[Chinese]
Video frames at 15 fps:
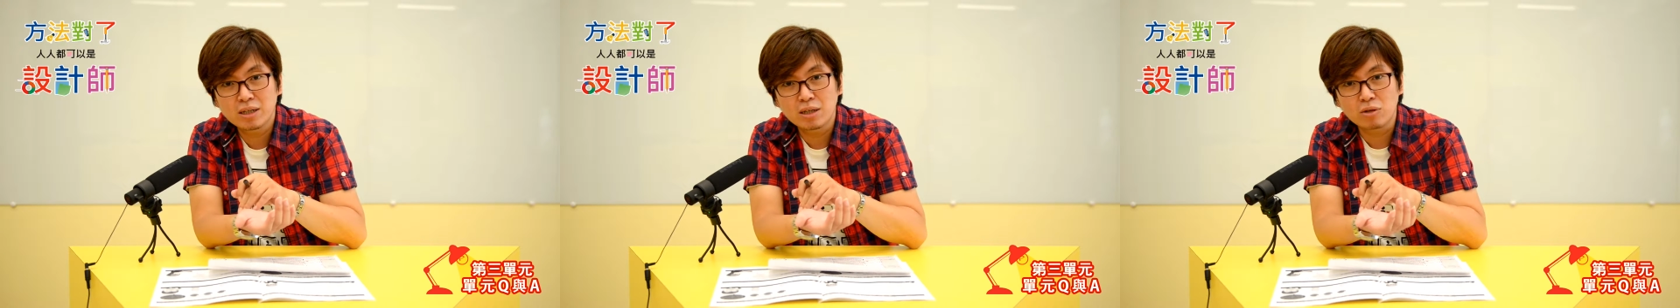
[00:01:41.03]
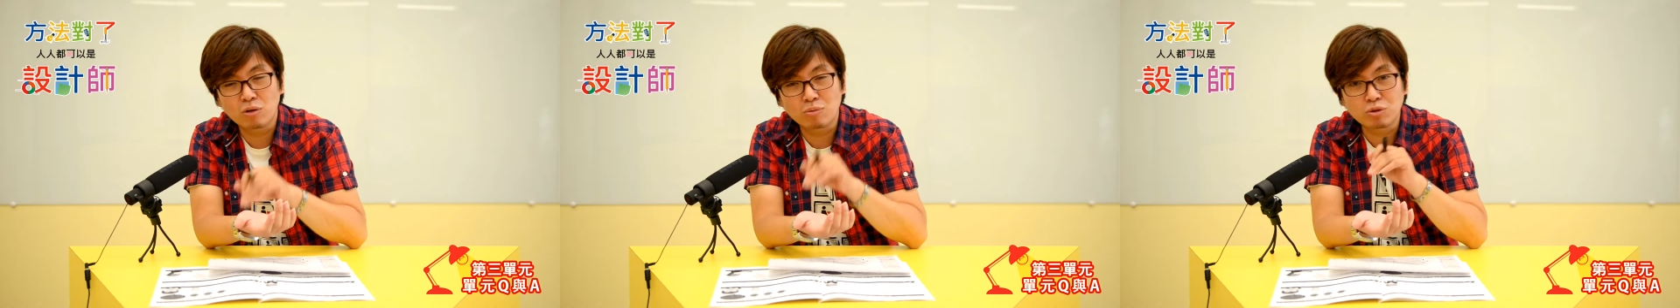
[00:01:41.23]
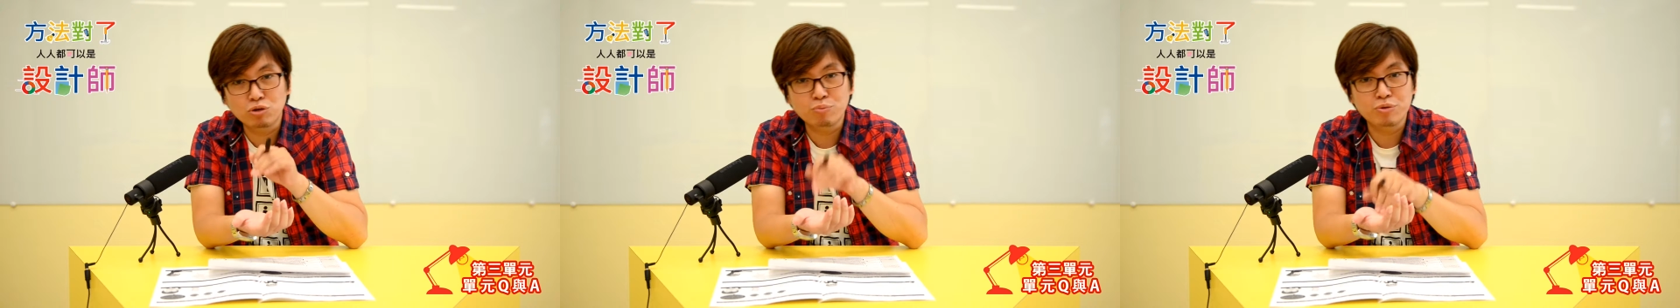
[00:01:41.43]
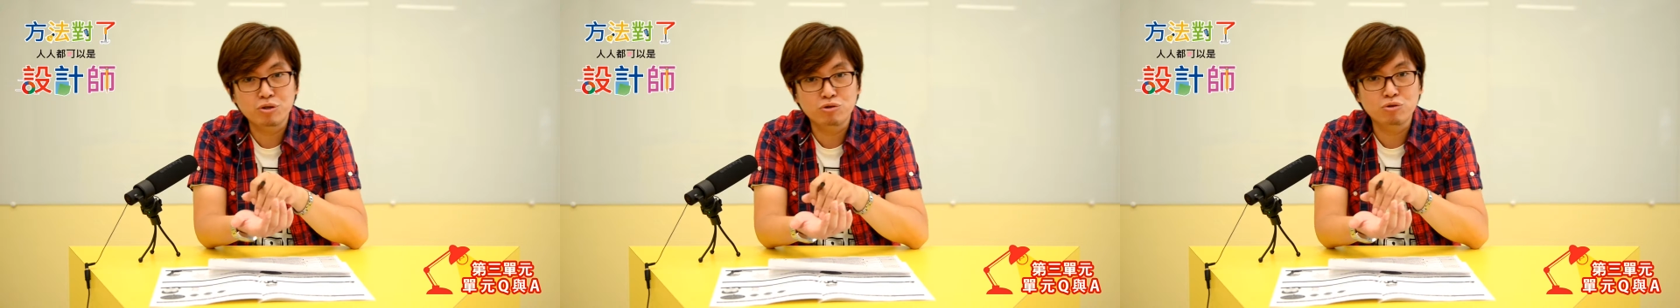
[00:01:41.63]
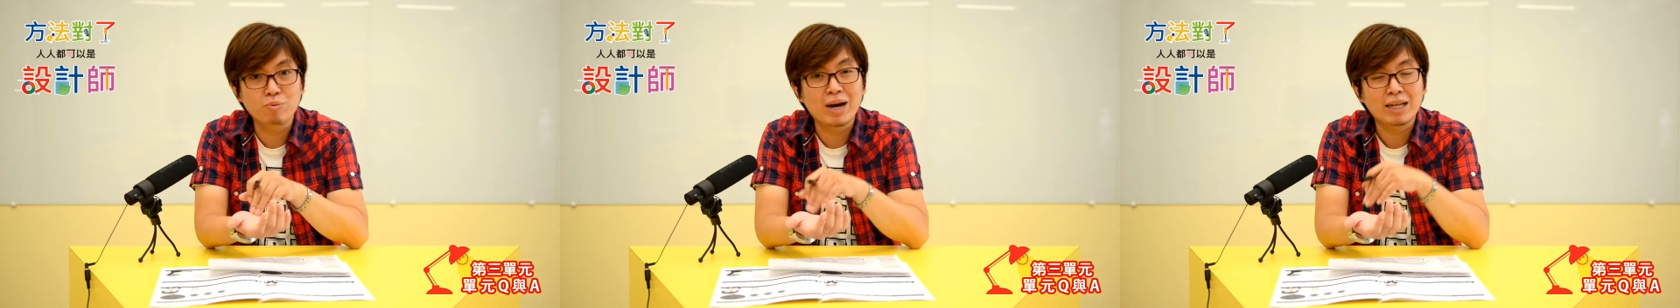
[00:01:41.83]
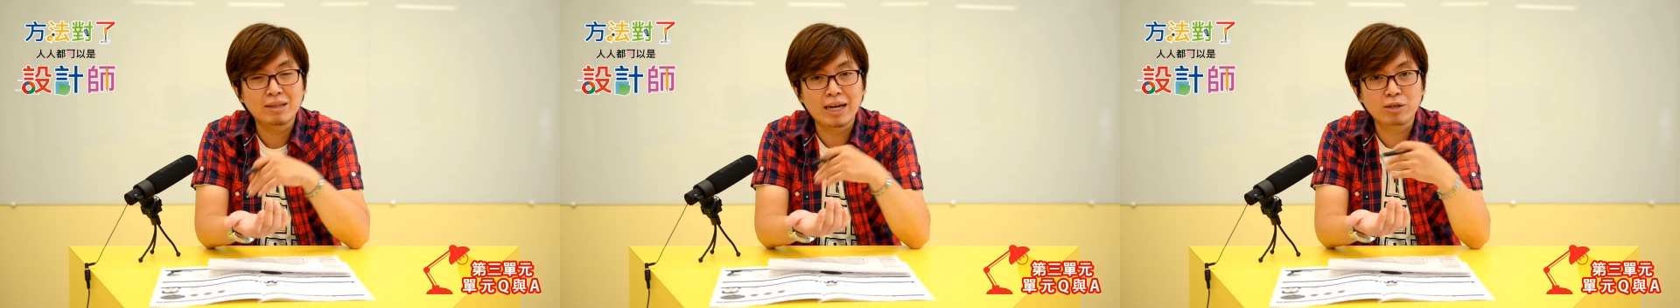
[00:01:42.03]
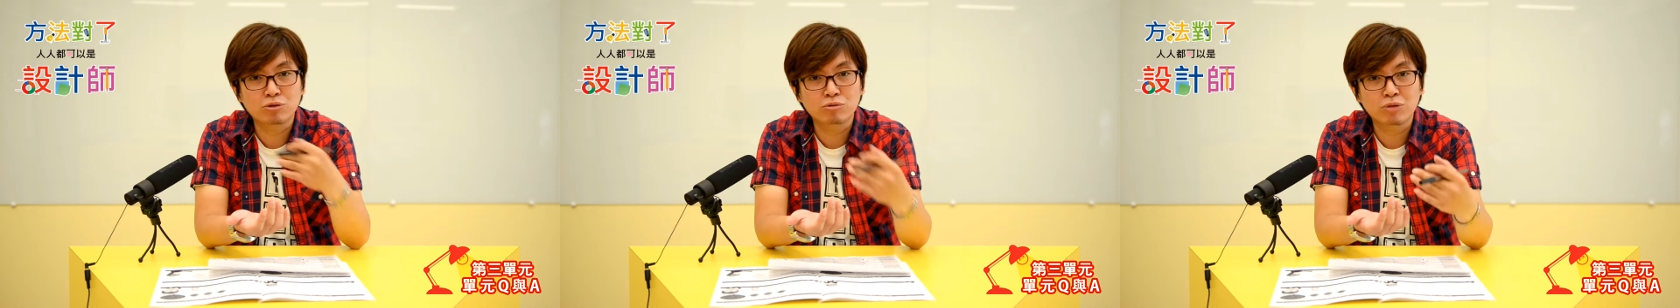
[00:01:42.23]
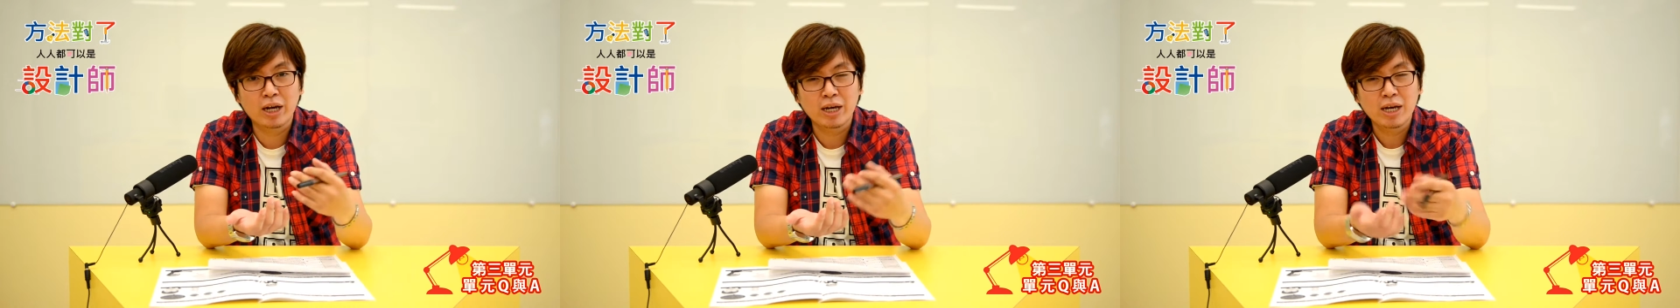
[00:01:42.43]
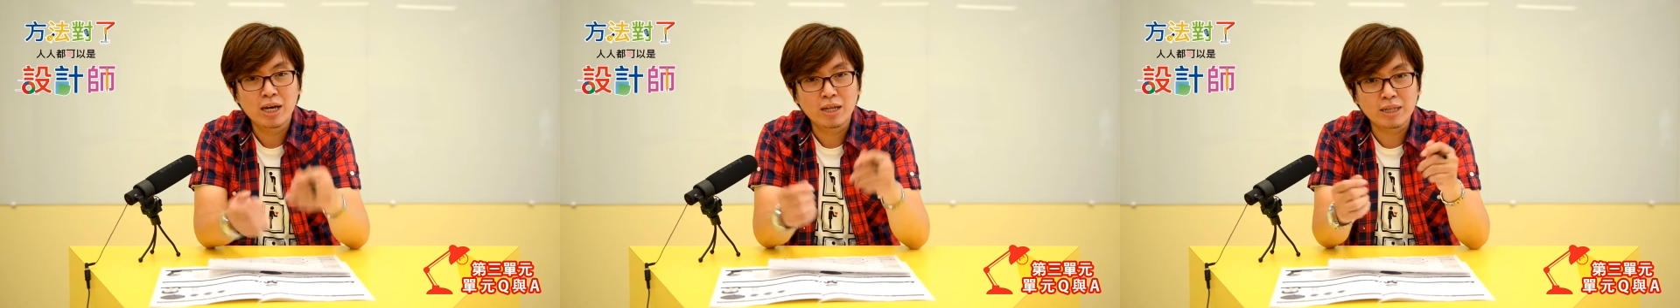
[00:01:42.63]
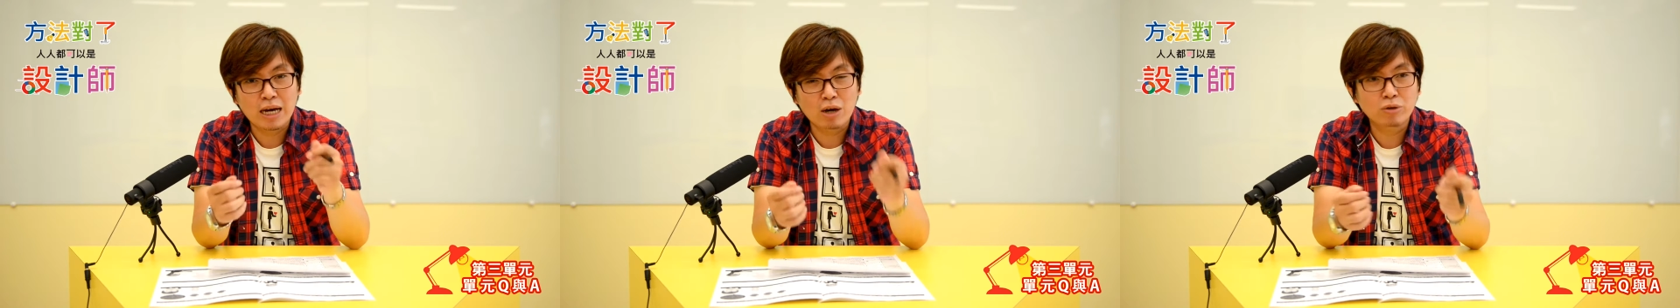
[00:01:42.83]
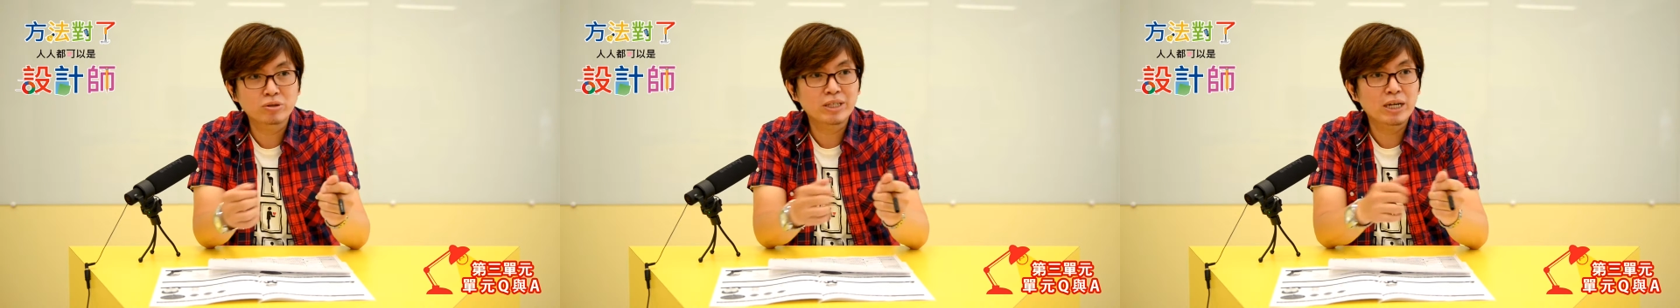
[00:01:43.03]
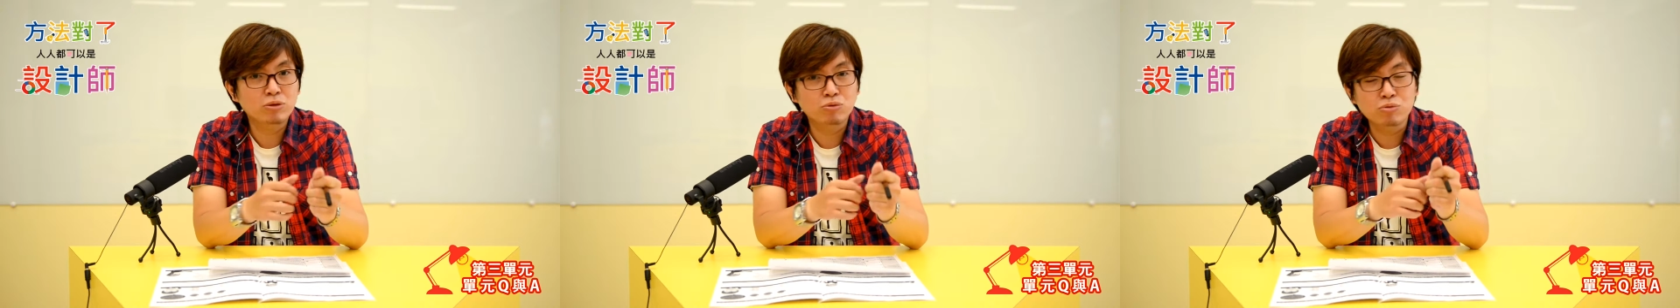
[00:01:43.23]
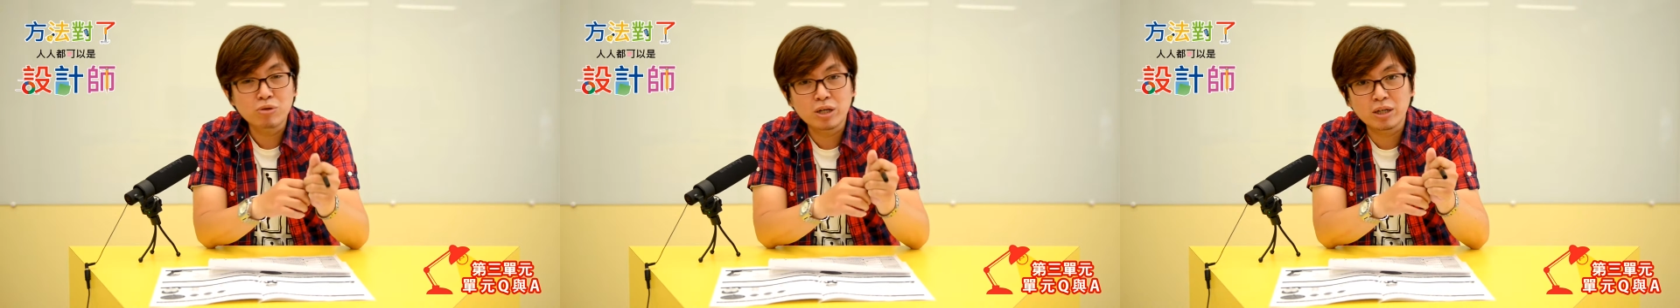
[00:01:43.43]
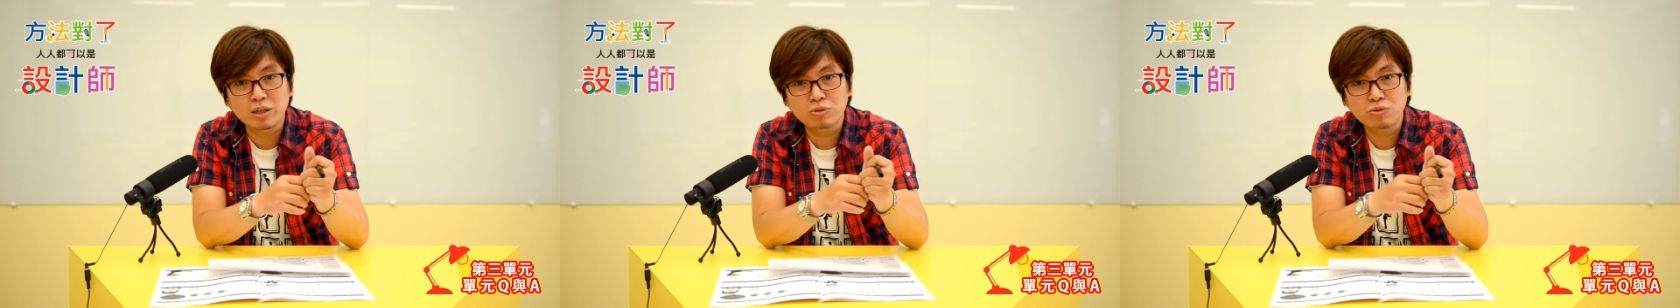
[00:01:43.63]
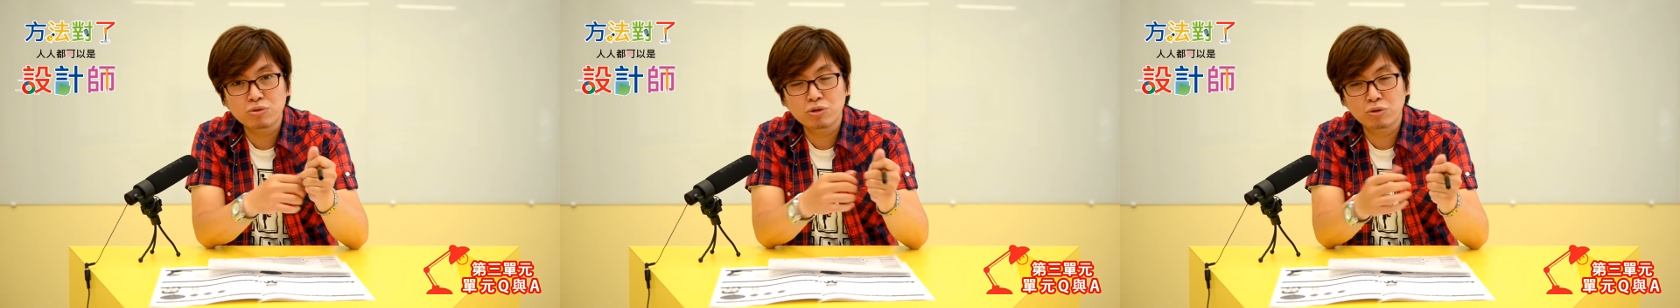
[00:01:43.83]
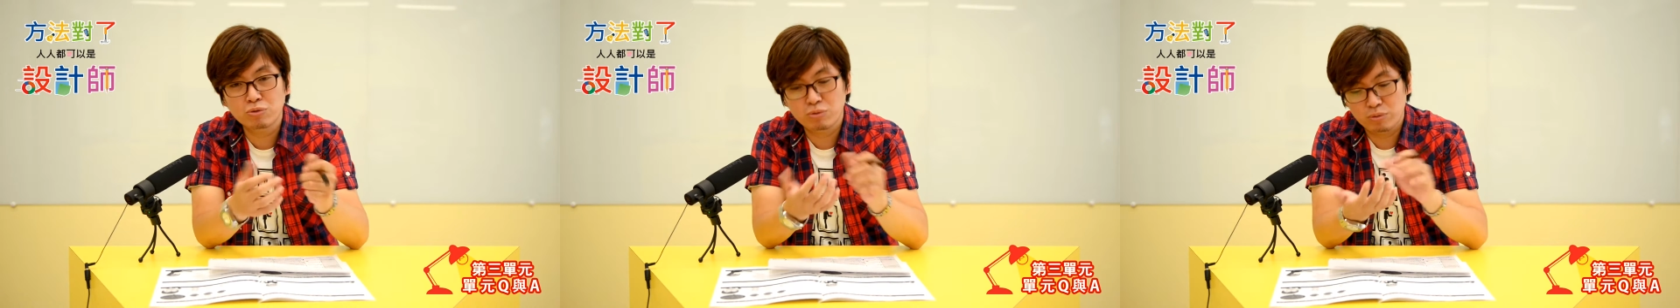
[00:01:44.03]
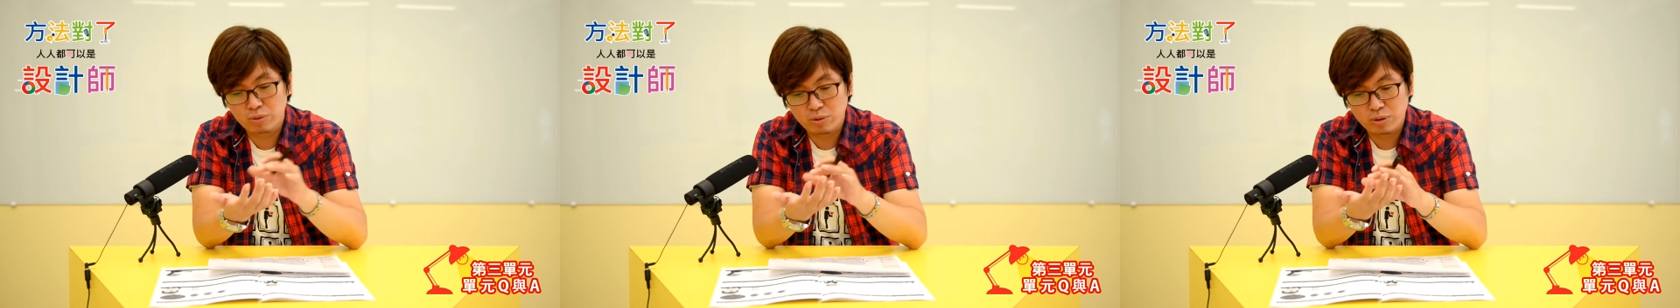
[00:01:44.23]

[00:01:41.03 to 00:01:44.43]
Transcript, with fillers: 我们就必须把它带出来。然后在如何运用